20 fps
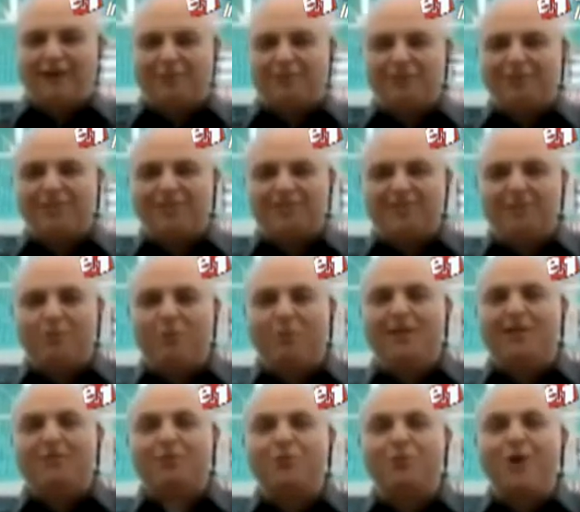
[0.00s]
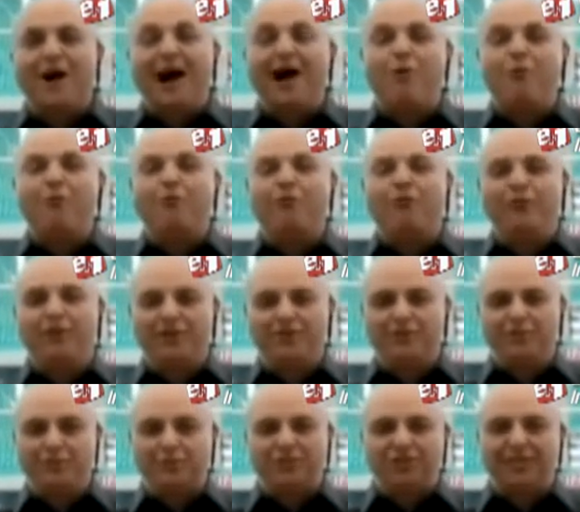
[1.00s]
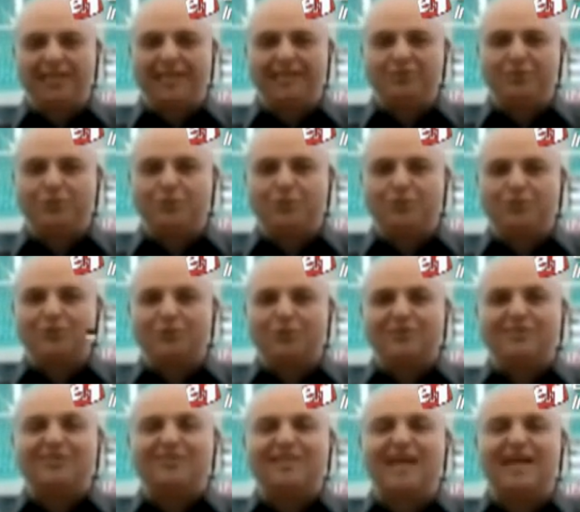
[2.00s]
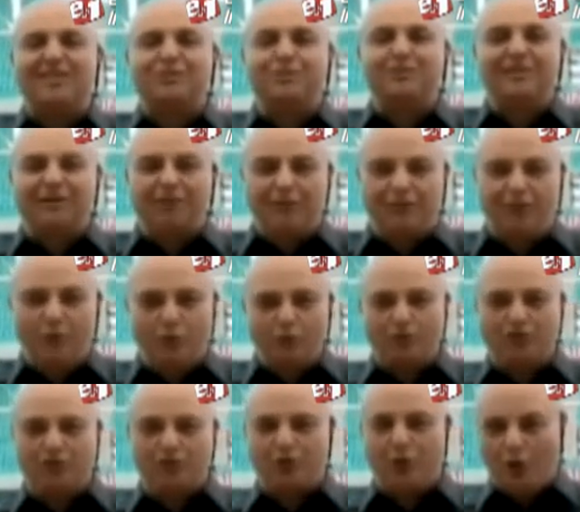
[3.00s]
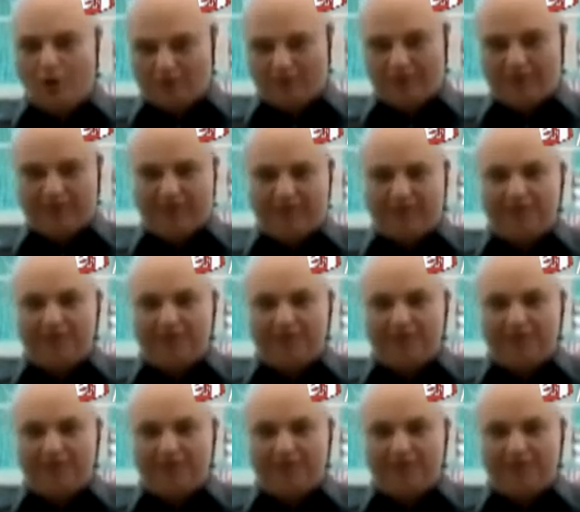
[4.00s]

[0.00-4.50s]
desse momento ao vivo, direto do estádio da Fonte Nova.